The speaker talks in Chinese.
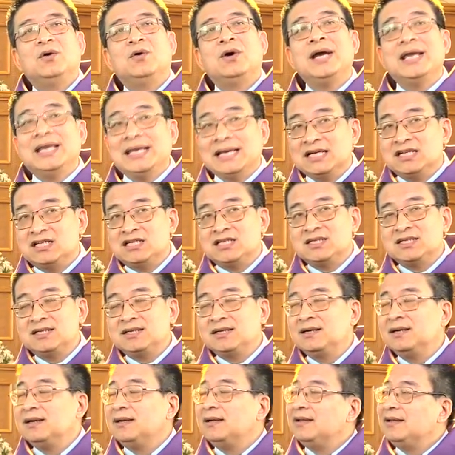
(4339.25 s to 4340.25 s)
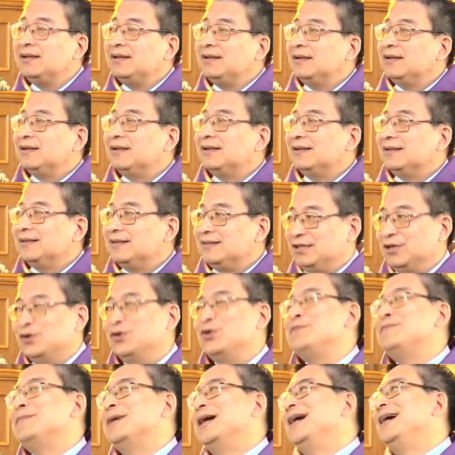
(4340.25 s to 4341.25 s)
换言之，结
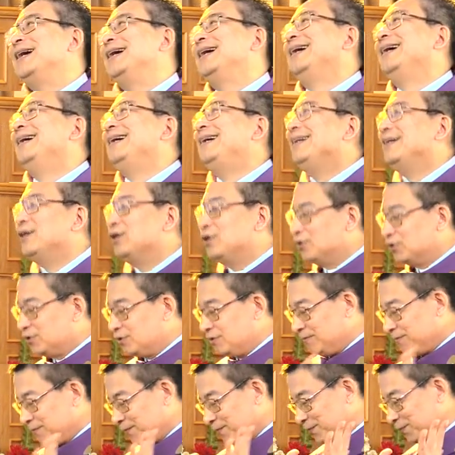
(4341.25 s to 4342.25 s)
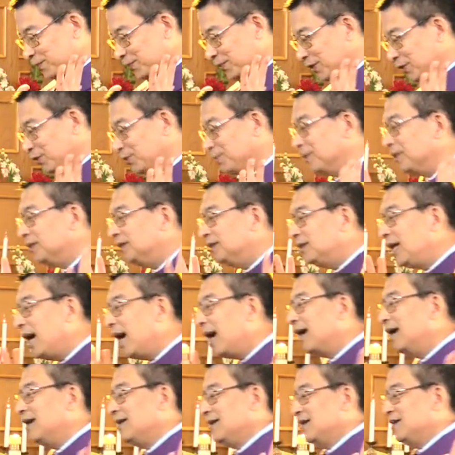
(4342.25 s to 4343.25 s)
论吧，我们
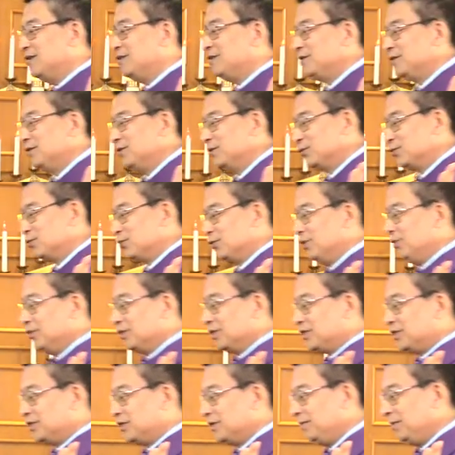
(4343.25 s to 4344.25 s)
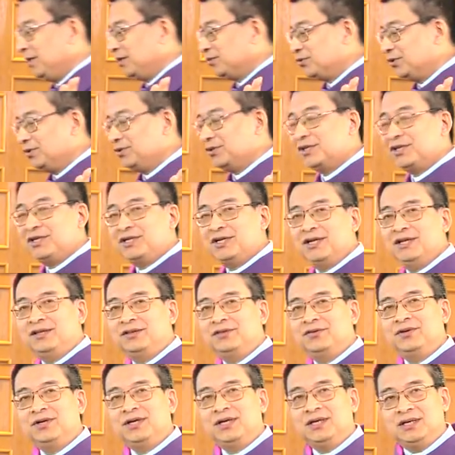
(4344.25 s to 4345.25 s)
大而言之，就所有的生命，所有的
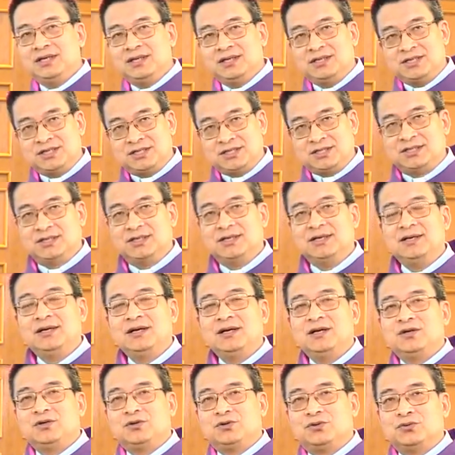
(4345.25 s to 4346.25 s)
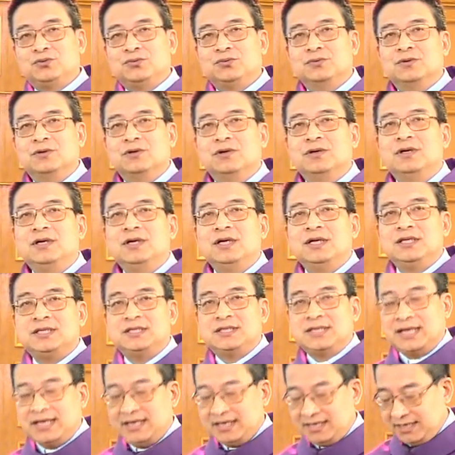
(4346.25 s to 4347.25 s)
人都可以指主
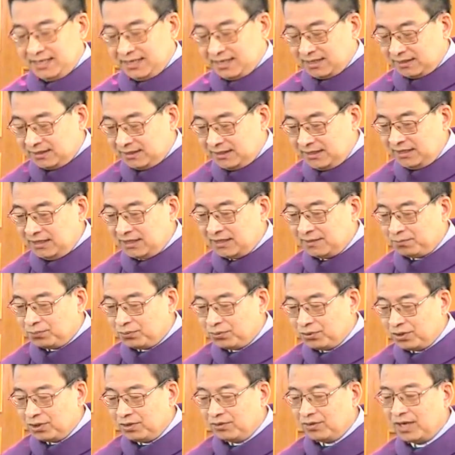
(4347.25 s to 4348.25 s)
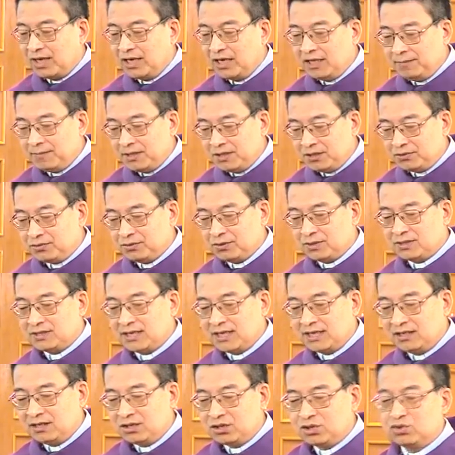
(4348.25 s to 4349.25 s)
在这个地的葡萄园里面所
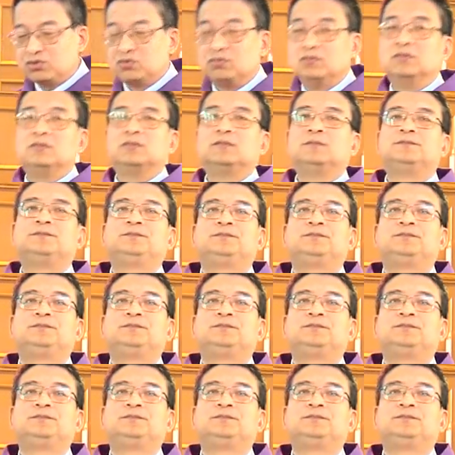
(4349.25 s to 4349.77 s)
栽的树，